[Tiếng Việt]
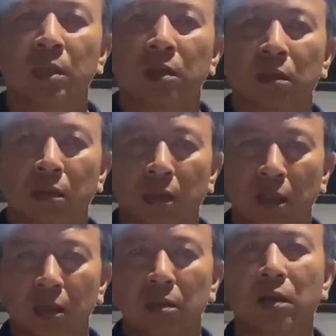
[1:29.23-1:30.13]
rồi
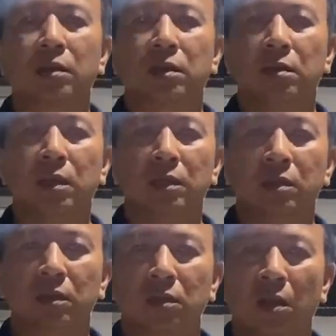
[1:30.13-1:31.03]
kỹ thuật trị bệnh
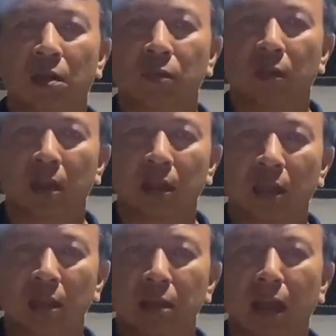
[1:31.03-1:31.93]
cho chồn và
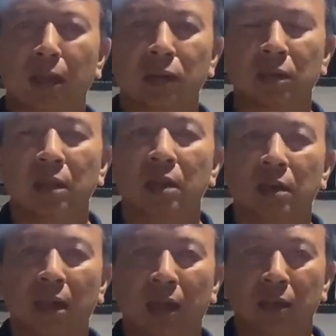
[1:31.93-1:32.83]
kỹ năng
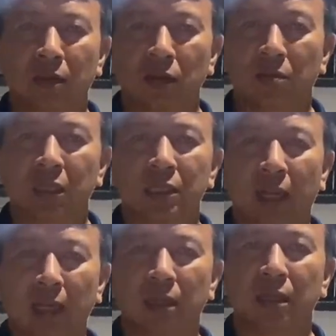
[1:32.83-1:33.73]
là cho chồn sinh
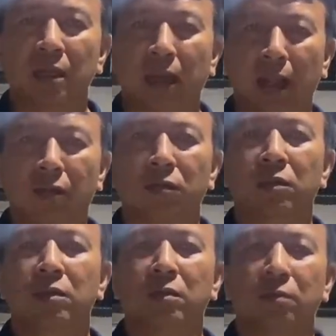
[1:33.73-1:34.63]
sản như thế nào,
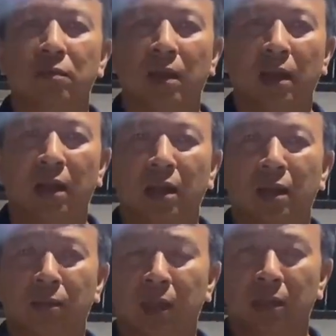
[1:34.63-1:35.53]
và
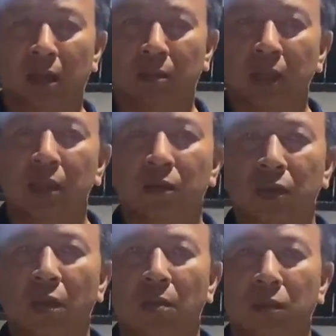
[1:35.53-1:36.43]
mình nhận biết con
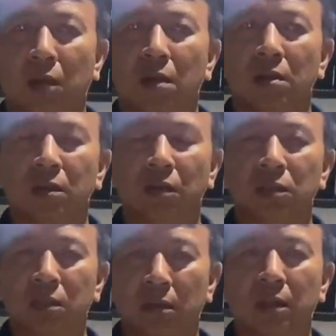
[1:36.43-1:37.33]
chồn nó có
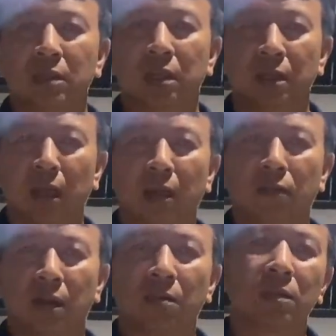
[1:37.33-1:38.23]
sữa như thế nào
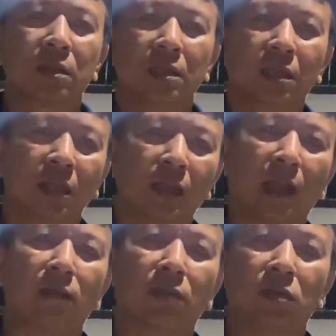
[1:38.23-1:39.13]
và không có sữa như thế
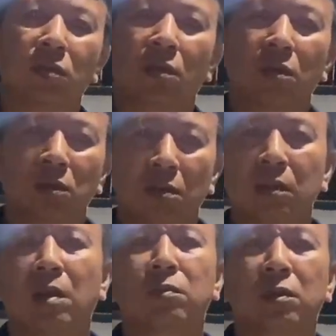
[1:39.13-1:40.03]
nào, và nuôi con có tốt
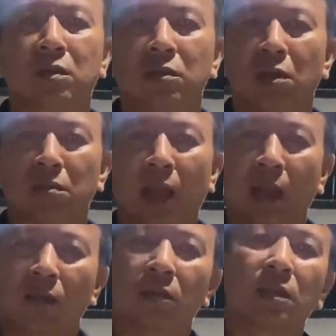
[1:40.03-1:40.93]
không, và con chồn
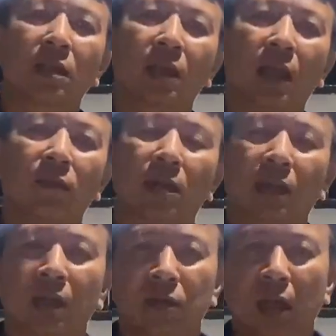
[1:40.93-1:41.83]
thai con như thế nào và
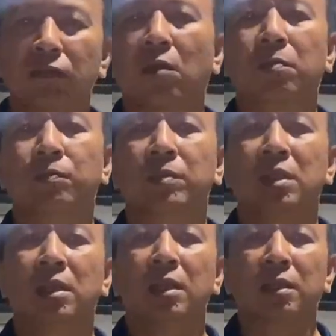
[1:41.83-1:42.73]
cách khắc phục.
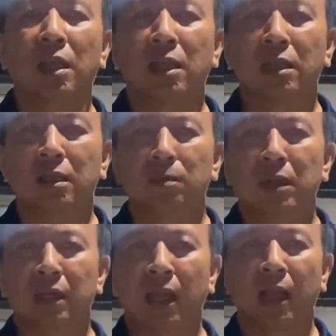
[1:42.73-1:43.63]
Thì
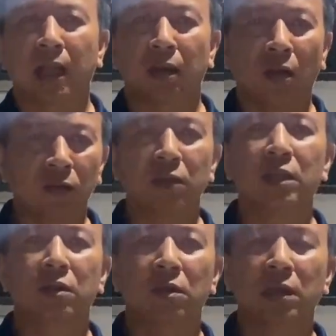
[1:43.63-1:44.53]
mình ra hàng loạt
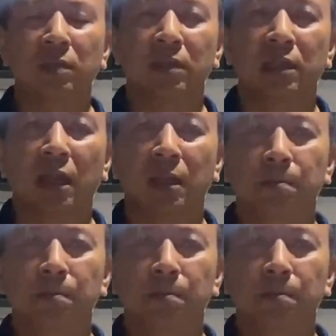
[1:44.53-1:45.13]
video clip như thế,